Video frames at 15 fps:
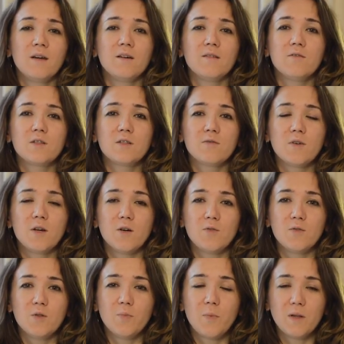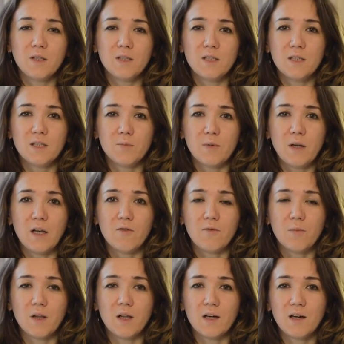вызывают дополнительный прилив
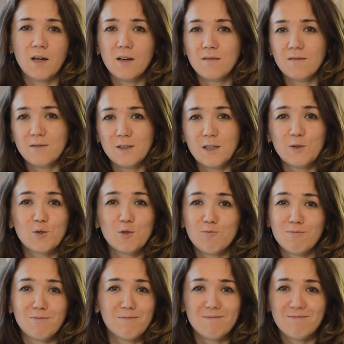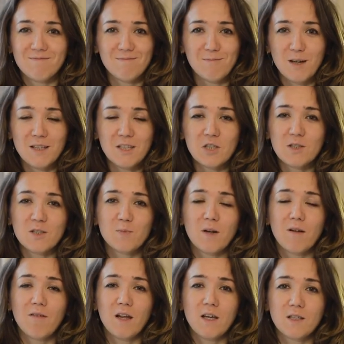молока, с которым малыш не
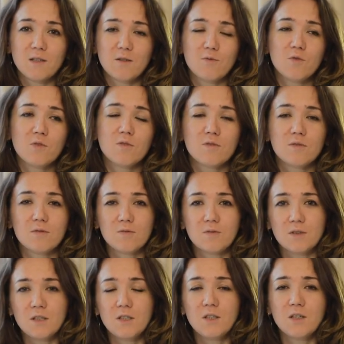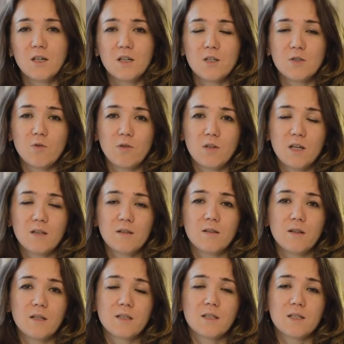справляется. Вот и как результат
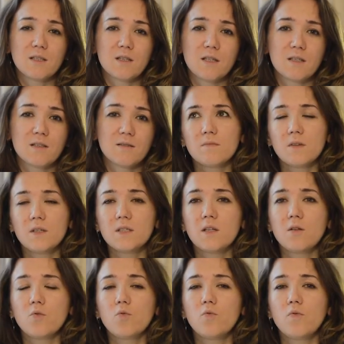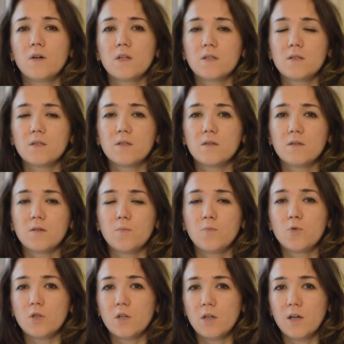лактостаз. Если у вас э,
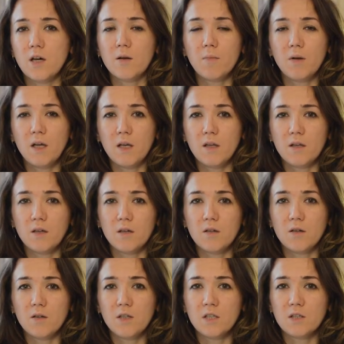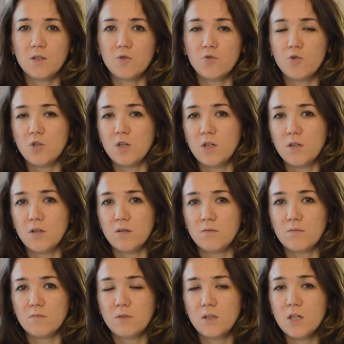после кормления есть
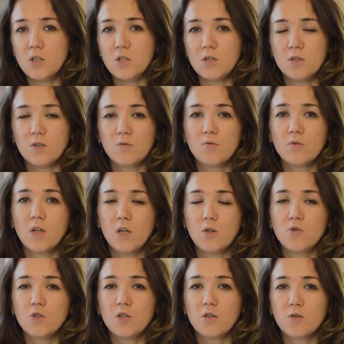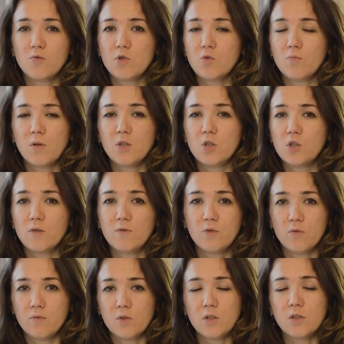ощущение тяжести или ощущение того, что малыш не
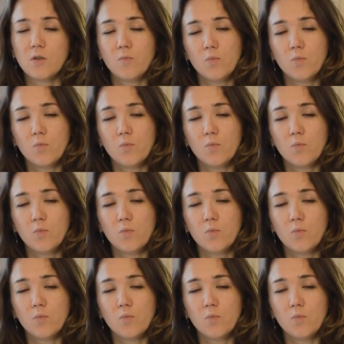все высосал,